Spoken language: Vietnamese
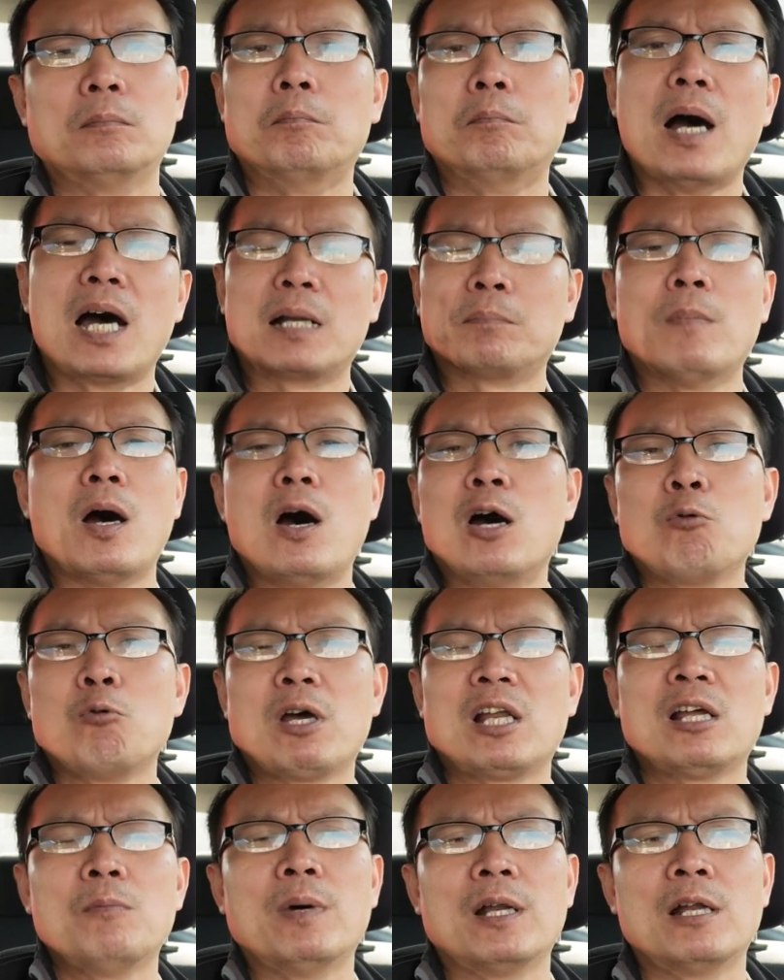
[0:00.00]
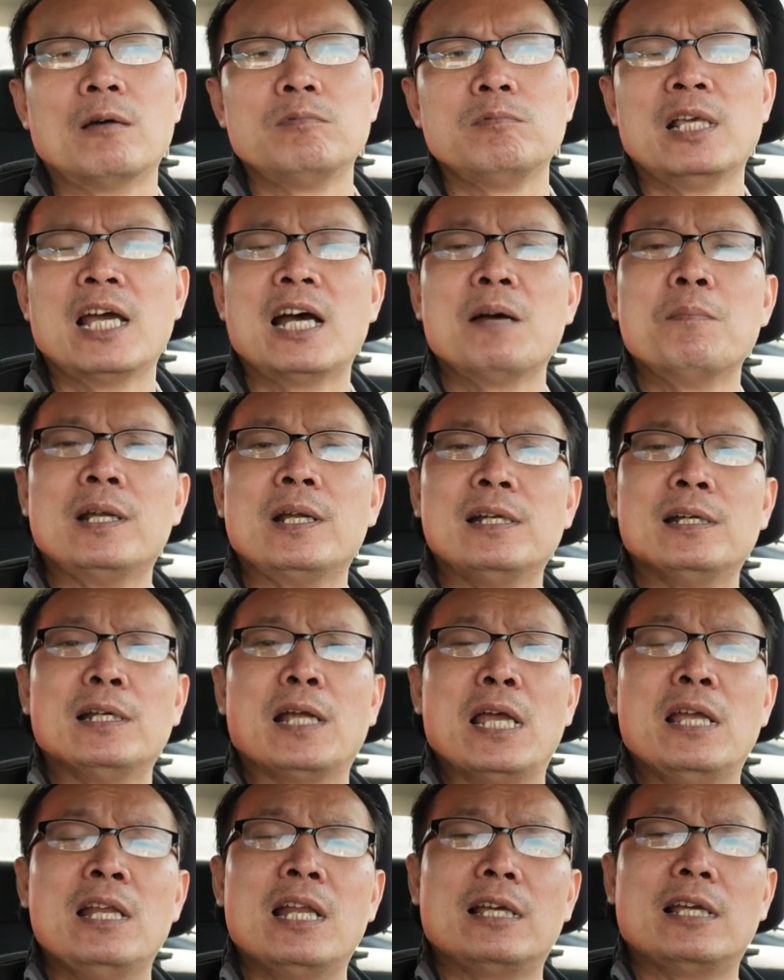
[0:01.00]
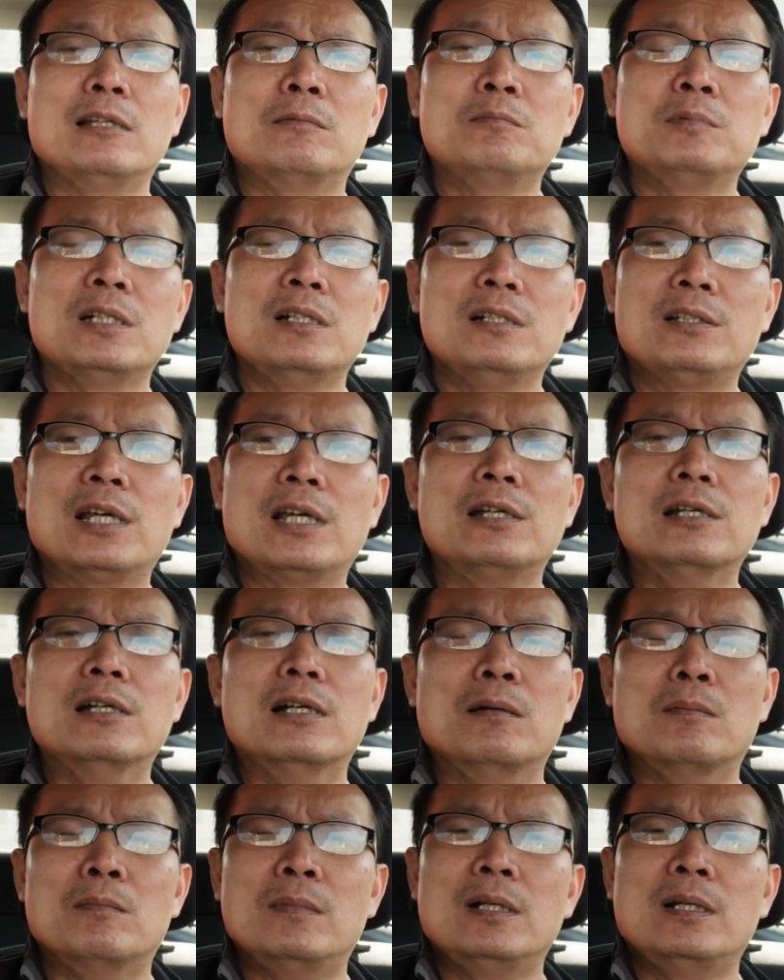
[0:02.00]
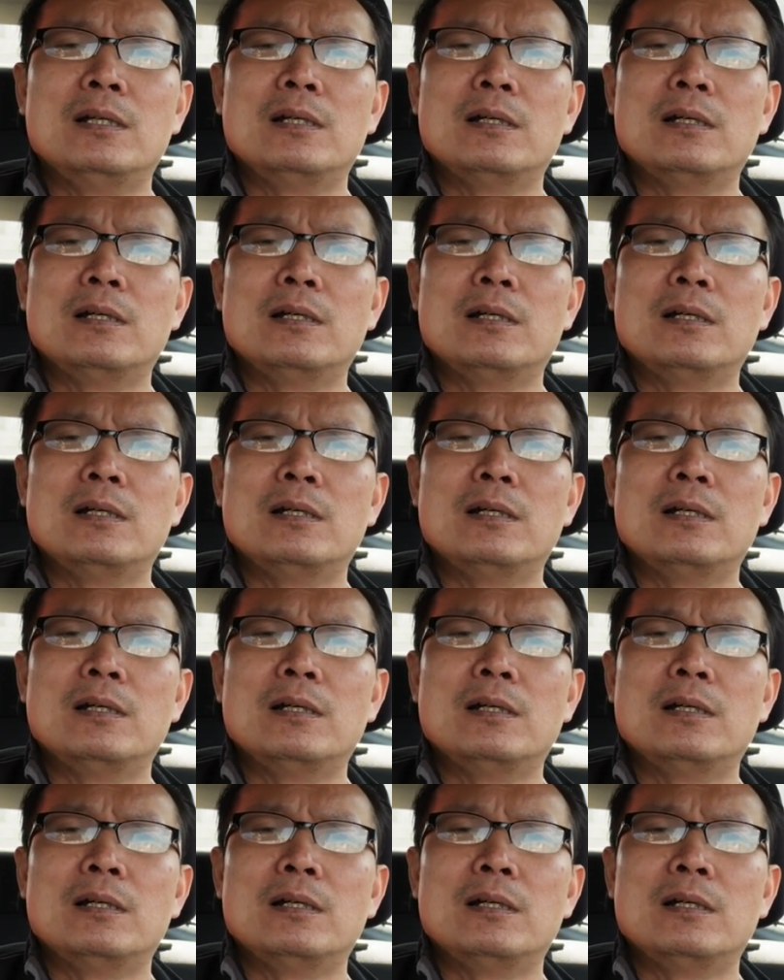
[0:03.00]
mệt mỏi quá đó mình không nhớ mình nghĩ là giống như trên đường